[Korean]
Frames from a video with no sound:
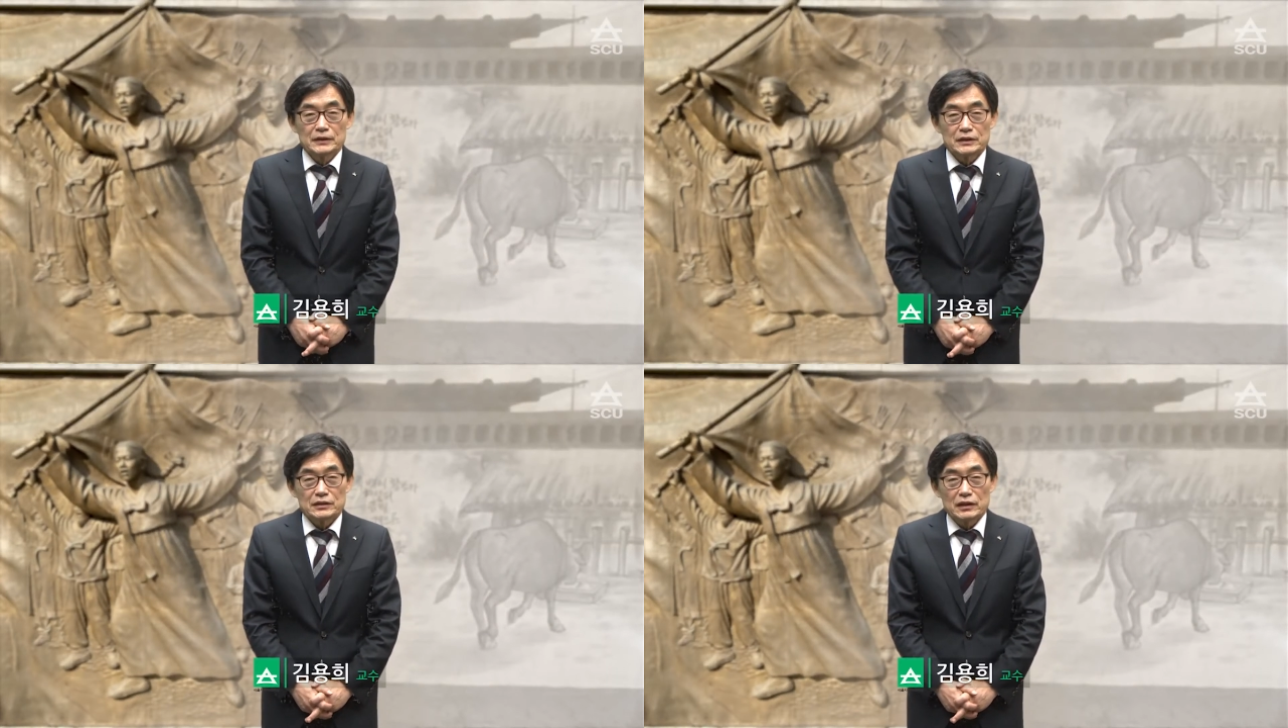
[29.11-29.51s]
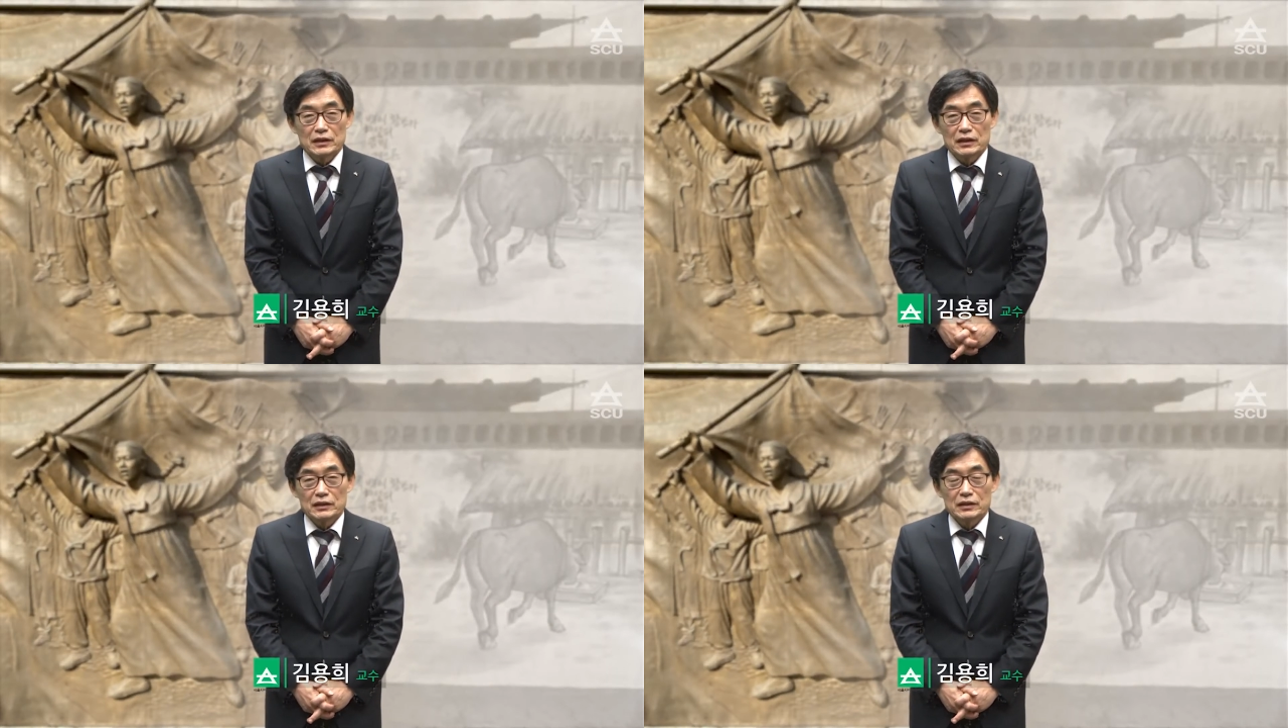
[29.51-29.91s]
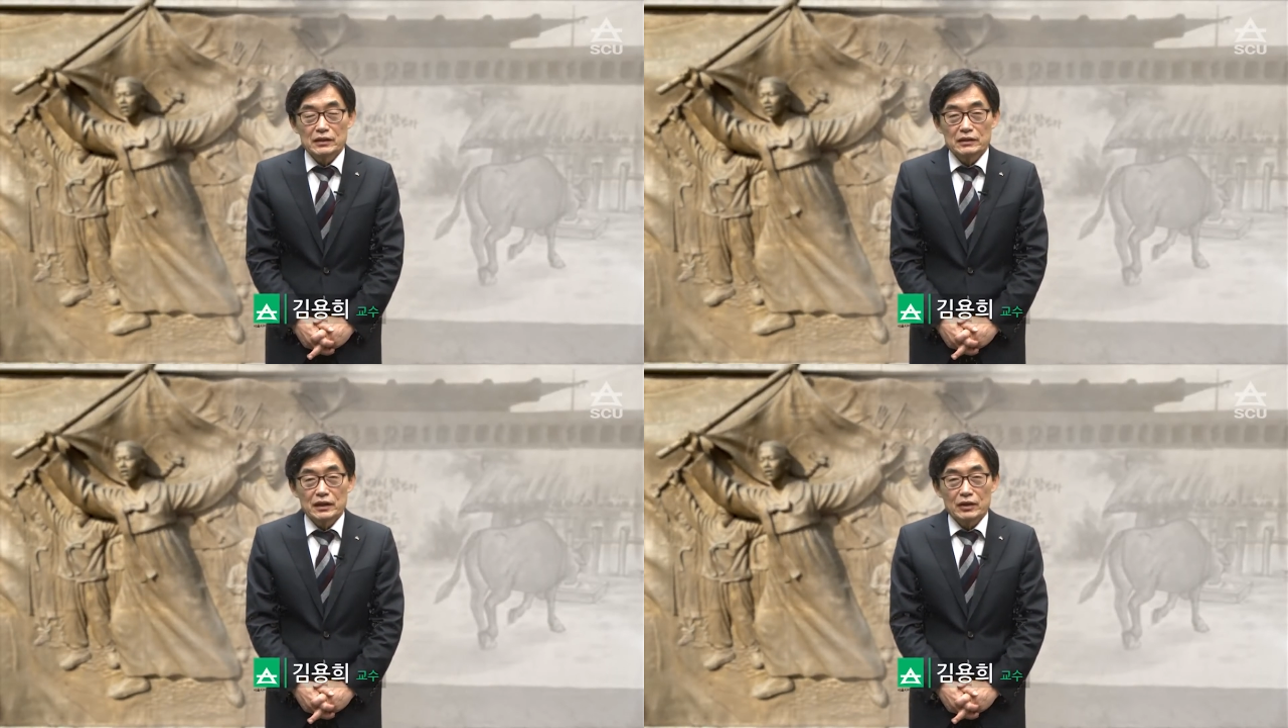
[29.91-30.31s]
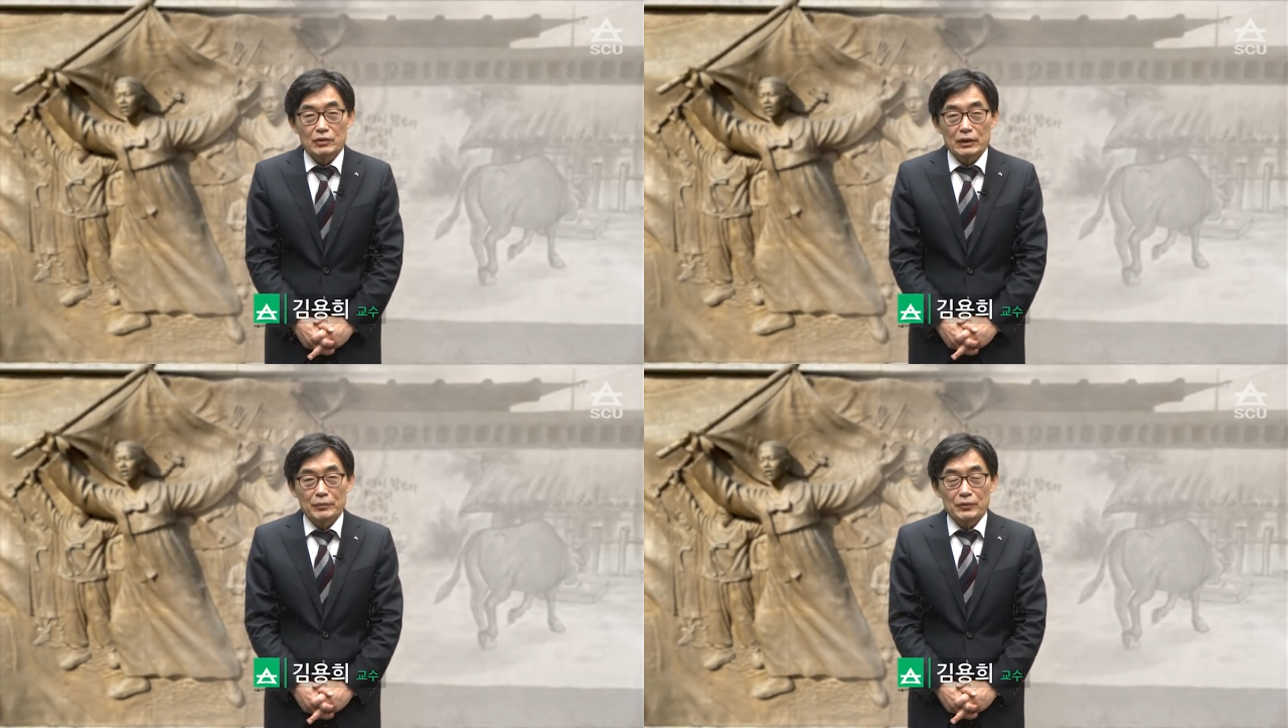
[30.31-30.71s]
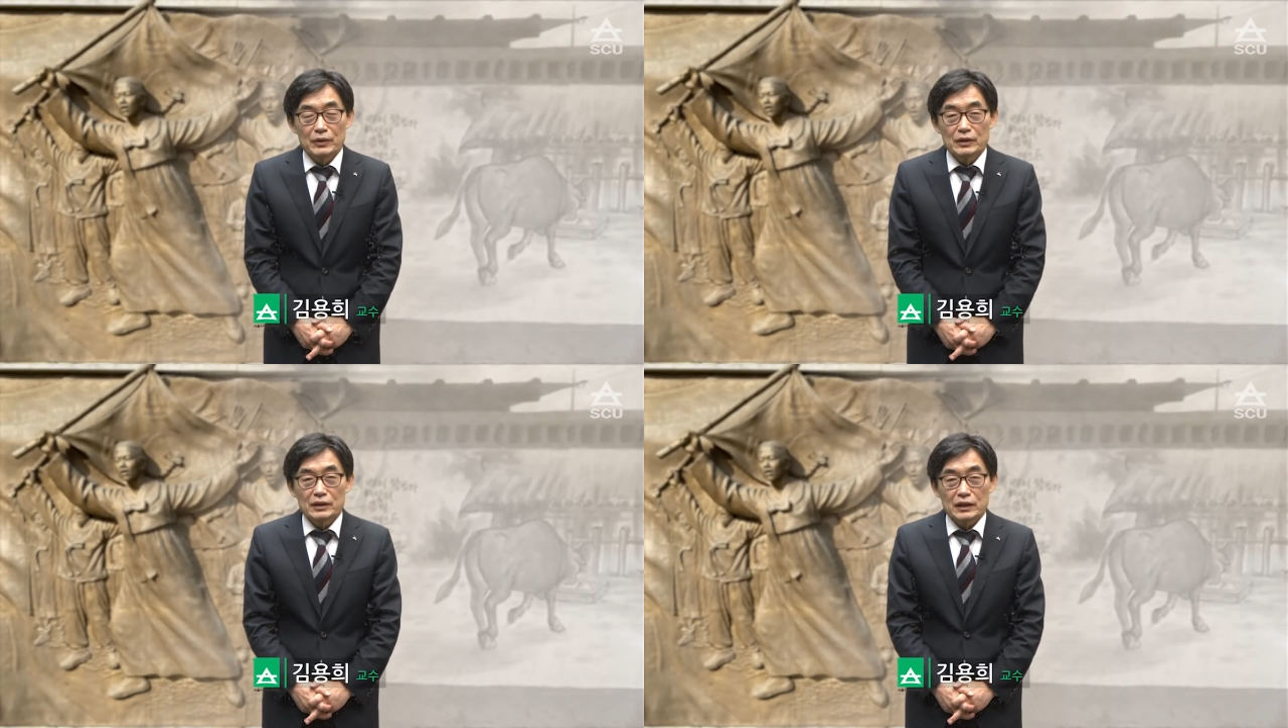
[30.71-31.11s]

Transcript: 시따라 길따라 과목을